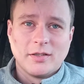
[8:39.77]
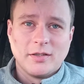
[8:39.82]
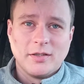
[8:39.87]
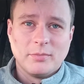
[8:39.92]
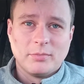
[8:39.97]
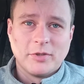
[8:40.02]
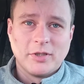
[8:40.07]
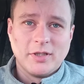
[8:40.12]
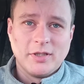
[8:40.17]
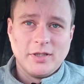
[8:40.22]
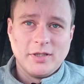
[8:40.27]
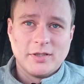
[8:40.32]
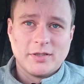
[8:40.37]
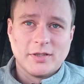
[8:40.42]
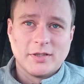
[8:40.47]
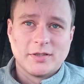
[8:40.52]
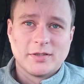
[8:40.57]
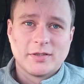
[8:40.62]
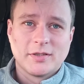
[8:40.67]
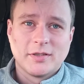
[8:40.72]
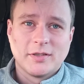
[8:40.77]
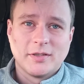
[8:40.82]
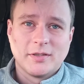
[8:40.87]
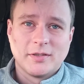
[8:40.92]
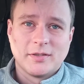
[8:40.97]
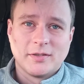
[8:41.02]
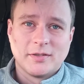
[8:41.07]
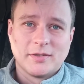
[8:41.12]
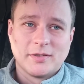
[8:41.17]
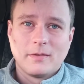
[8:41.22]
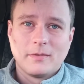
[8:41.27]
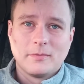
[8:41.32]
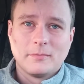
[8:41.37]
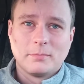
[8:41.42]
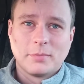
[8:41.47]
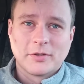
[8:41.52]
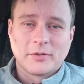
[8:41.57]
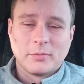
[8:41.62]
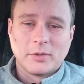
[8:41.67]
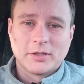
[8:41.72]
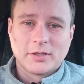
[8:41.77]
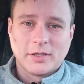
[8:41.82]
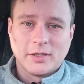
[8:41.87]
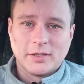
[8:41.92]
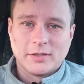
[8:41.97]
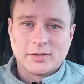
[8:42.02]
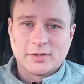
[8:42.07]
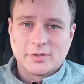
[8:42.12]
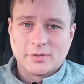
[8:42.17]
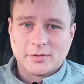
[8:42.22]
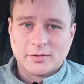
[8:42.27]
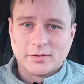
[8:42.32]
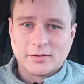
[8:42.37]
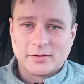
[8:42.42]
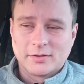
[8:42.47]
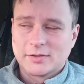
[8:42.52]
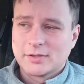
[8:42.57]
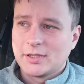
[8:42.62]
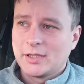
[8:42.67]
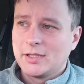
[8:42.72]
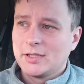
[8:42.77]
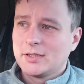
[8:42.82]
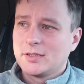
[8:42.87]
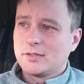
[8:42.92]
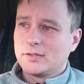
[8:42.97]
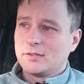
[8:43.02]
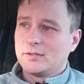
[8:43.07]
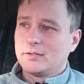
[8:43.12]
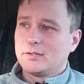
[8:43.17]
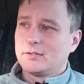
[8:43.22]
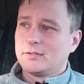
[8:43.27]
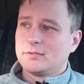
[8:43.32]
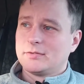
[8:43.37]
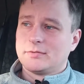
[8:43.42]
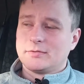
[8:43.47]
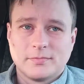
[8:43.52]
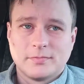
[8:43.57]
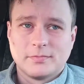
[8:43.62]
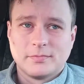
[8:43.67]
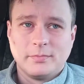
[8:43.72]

Не поленитесь э, посмотреть э, сайт э,